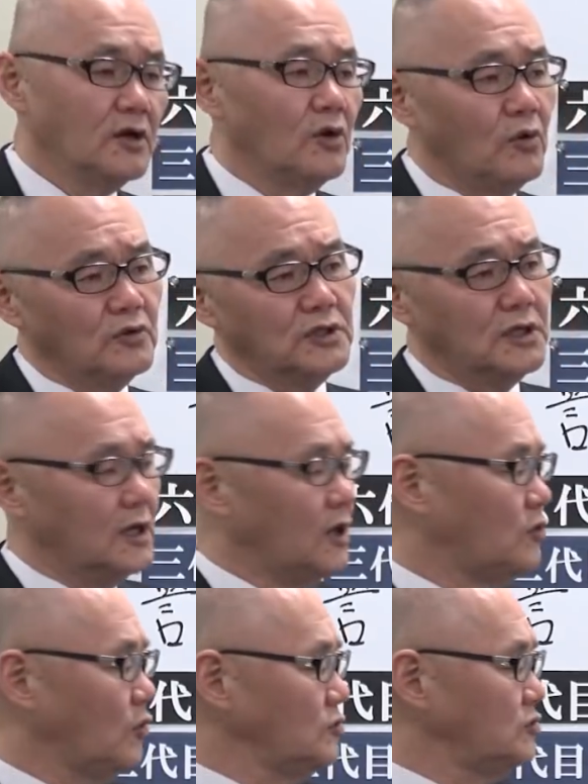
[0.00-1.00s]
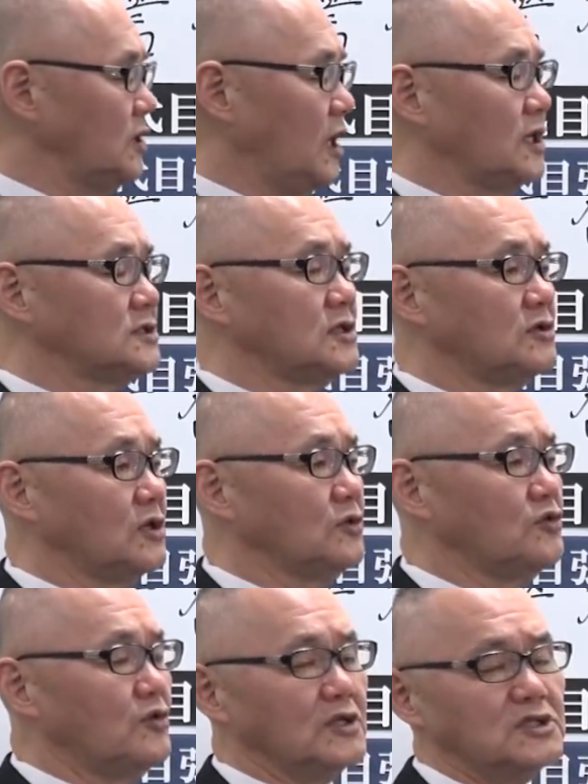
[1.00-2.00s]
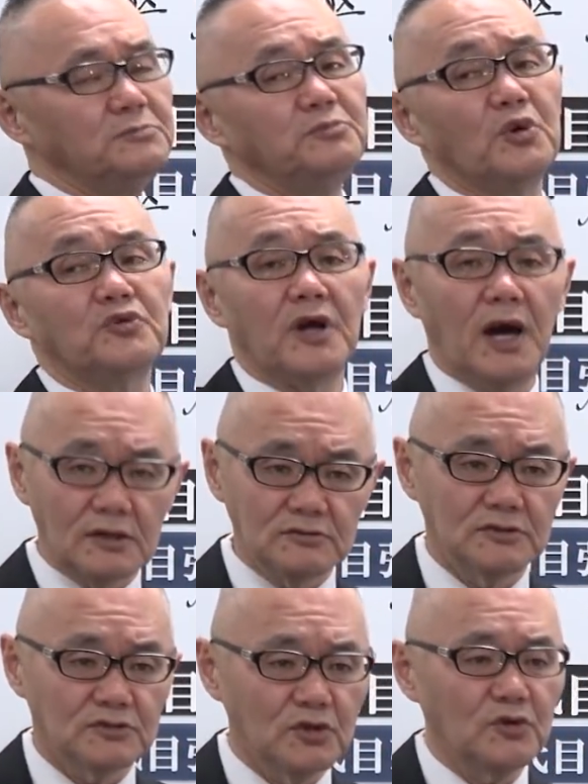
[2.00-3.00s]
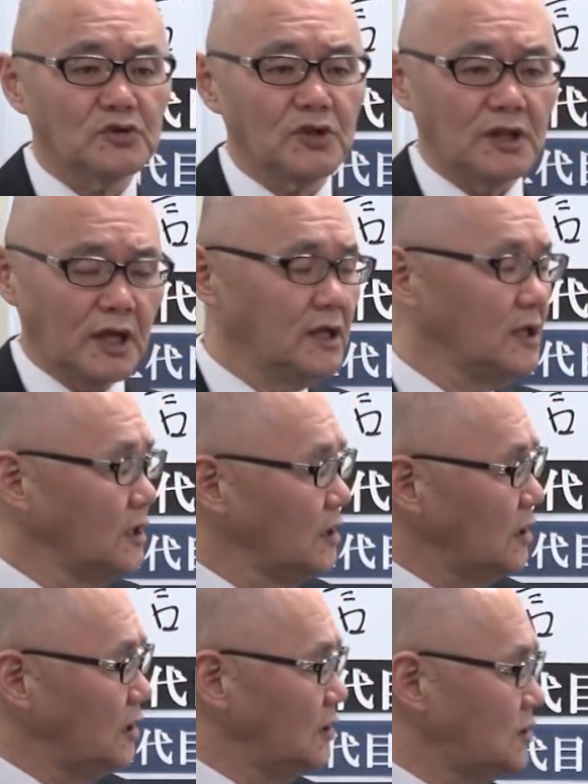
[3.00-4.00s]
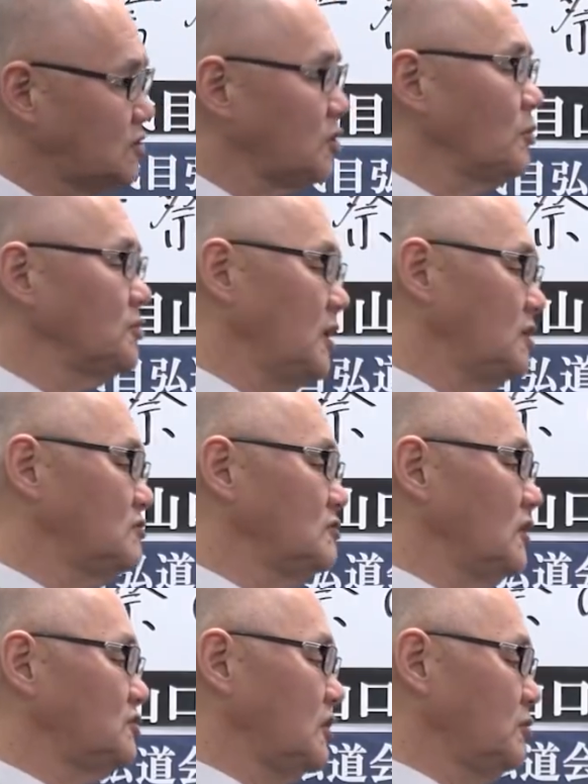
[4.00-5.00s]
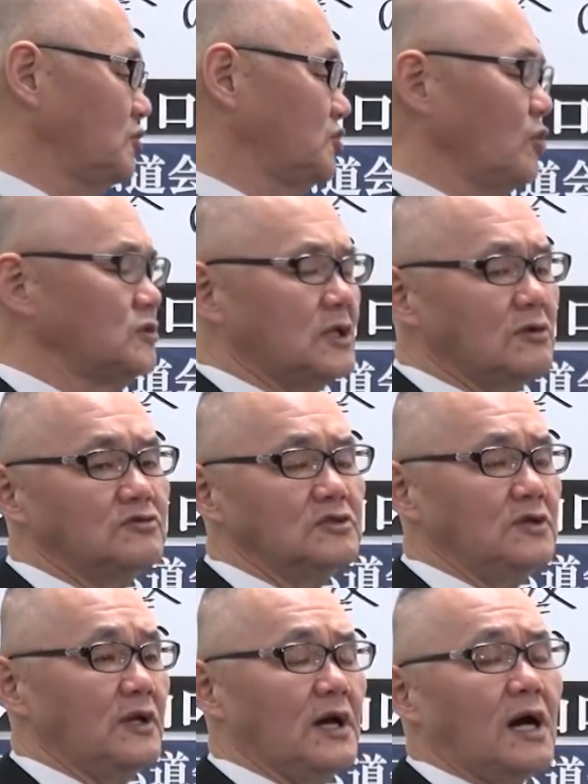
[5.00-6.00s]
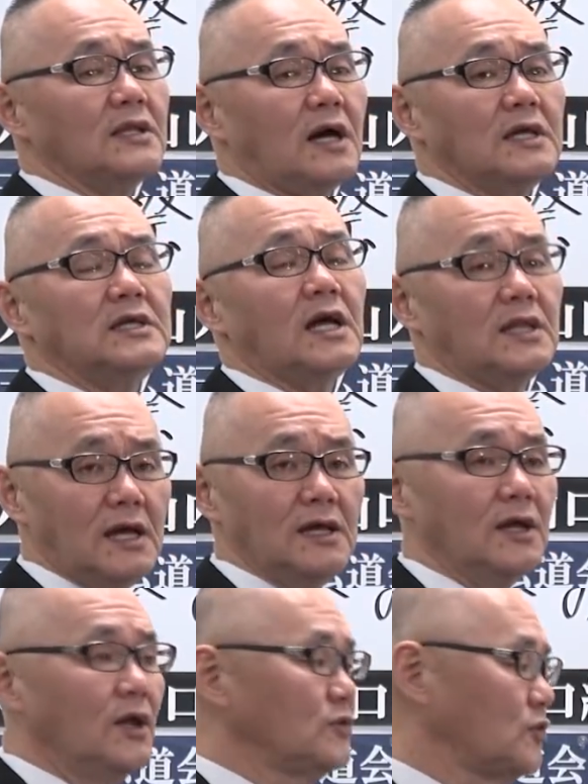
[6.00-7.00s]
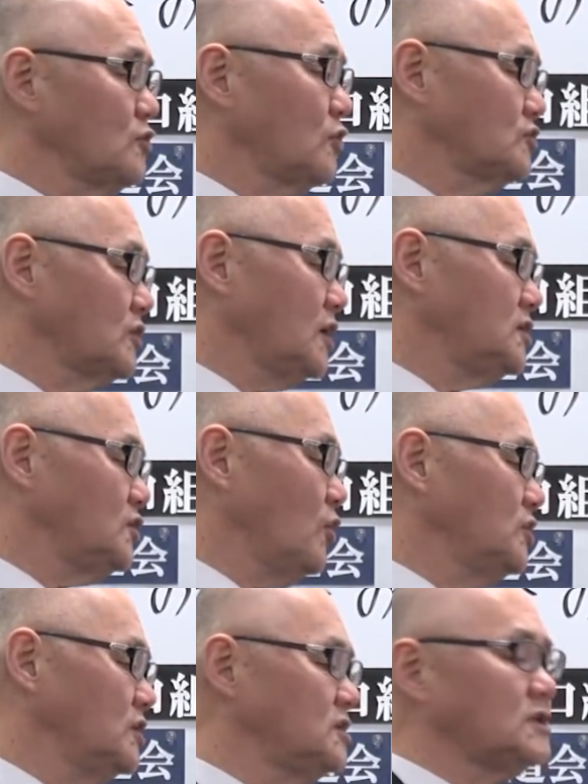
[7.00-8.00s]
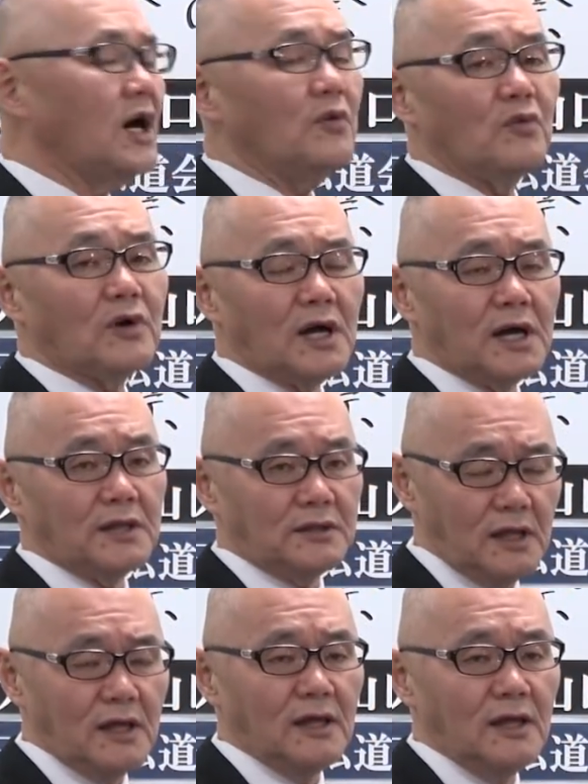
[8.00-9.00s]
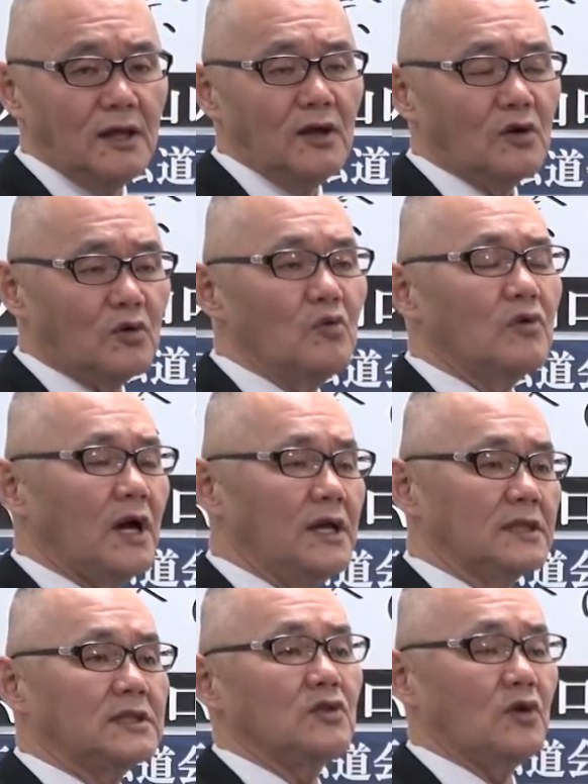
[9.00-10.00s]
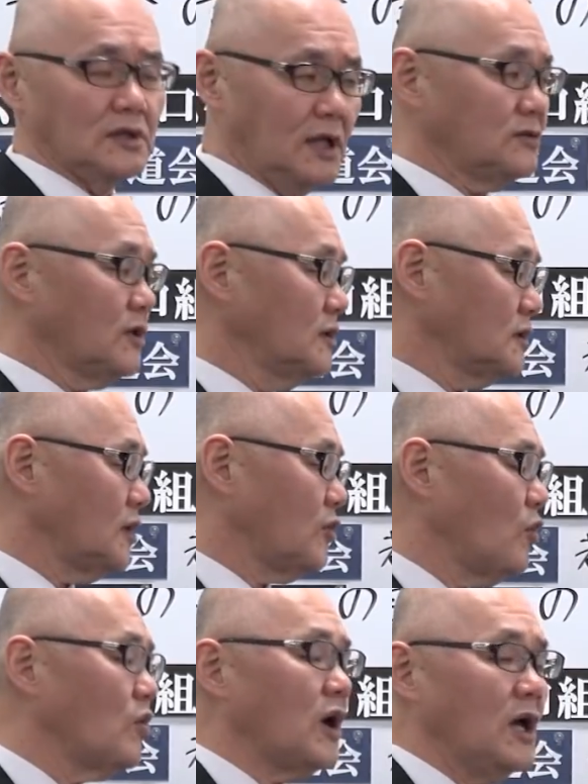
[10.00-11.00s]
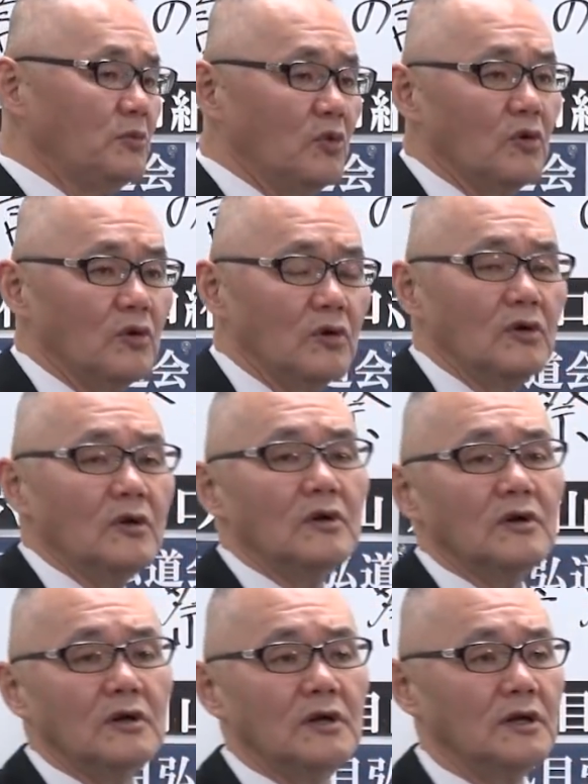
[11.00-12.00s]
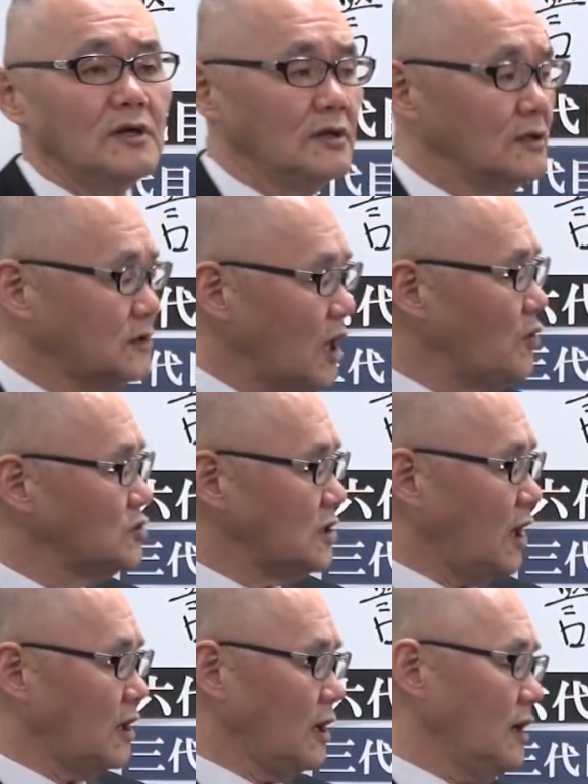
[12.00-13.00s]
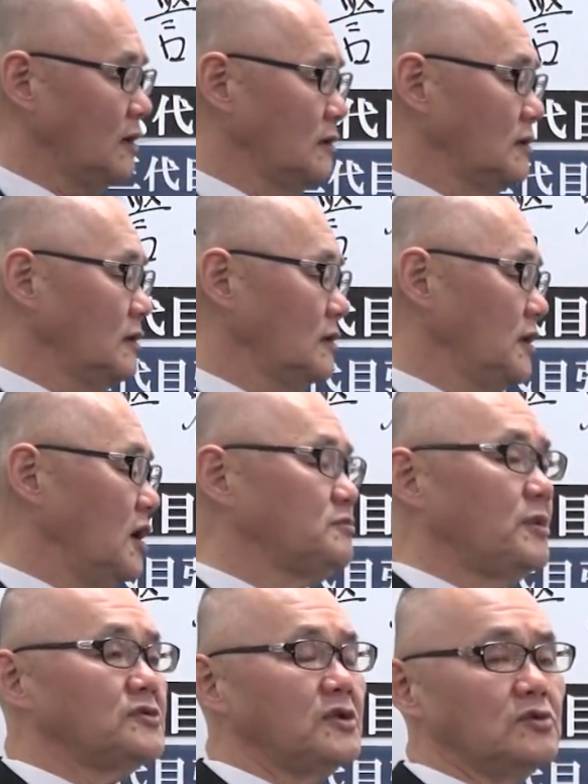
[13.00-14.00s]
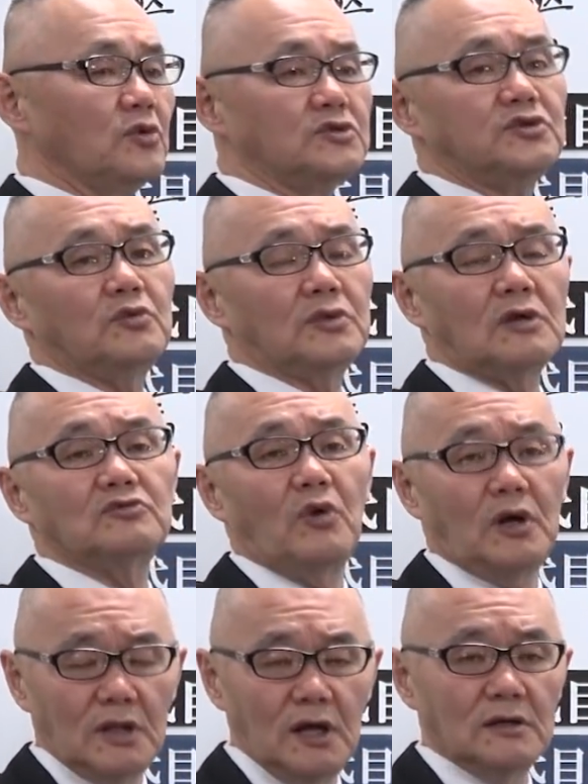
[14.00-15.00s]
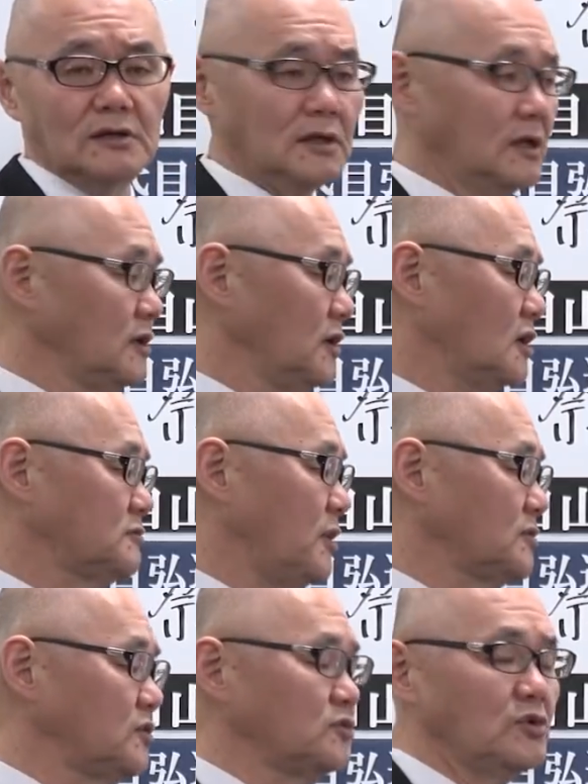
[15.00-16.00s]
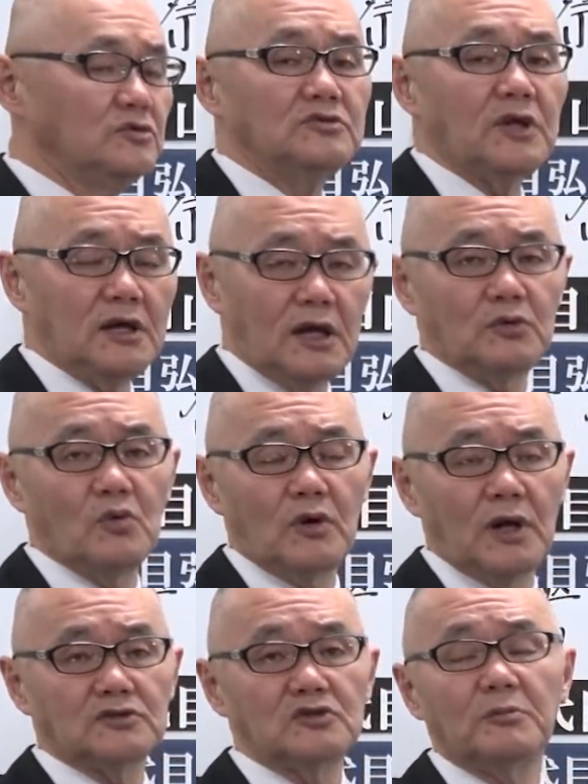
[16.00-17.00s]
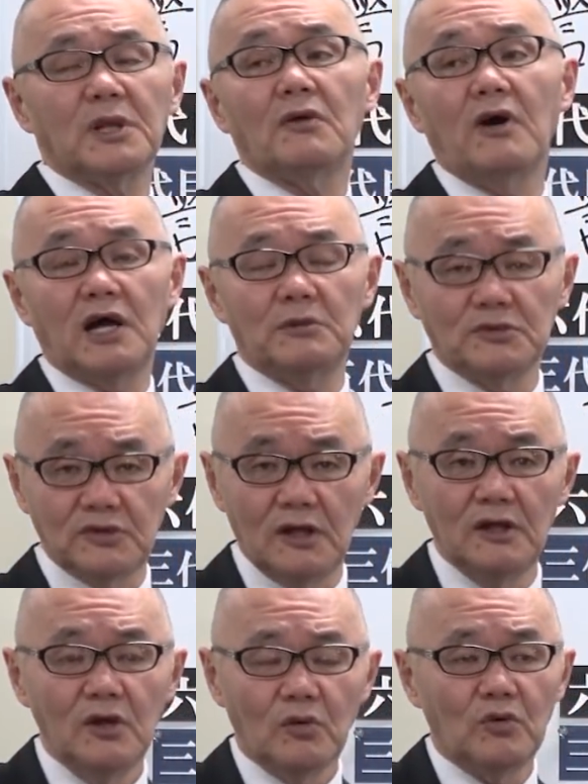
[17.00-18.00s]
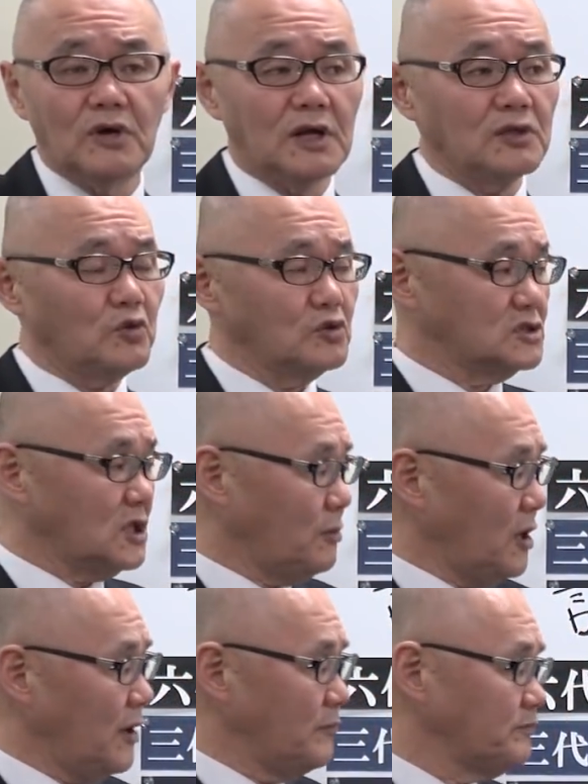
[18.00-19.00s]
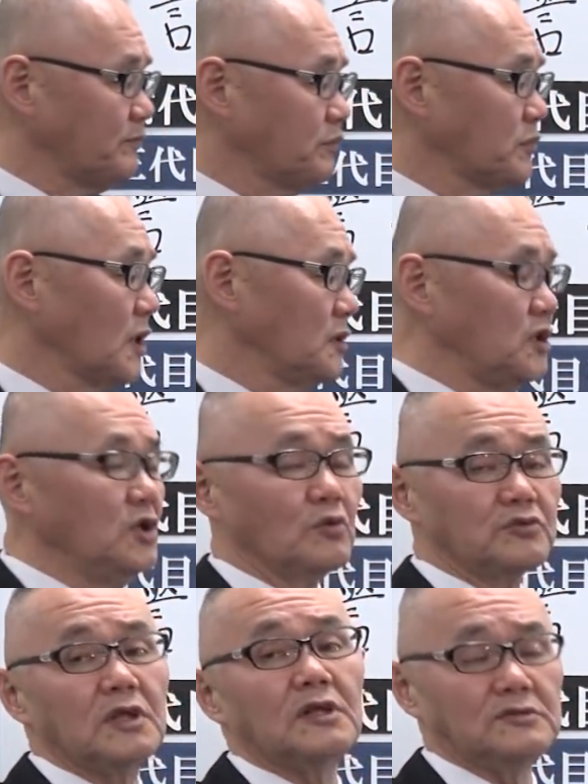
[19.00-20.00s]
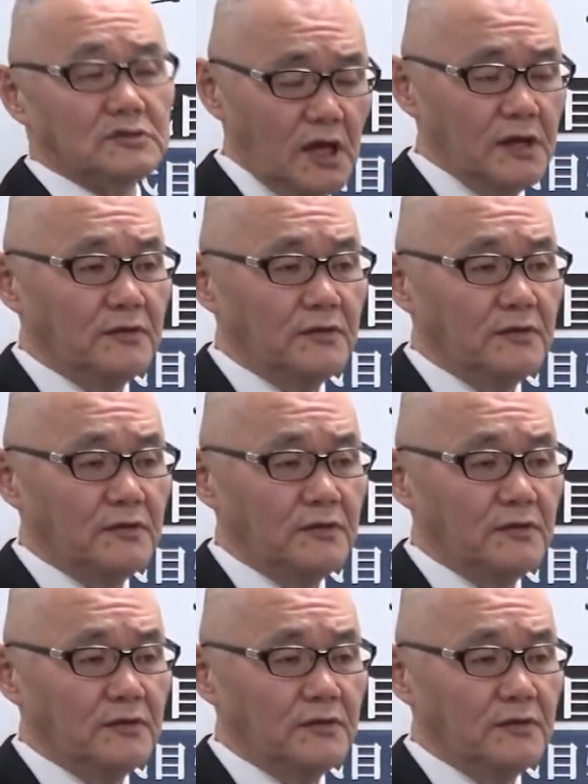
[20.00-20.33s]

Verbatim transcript: 本人がこういうふうに話してるけどそれは信憑性があるということでね、えー、起訴もできるんですけどもそういったふうにはなかなかいかないということで非常に時間をかけて今回やったのかなただ今回もえー、逮捕したから100%起訴になるのかな100%有罪かどうかっていうのはまだ分かりませんこれから取り調べによってですね、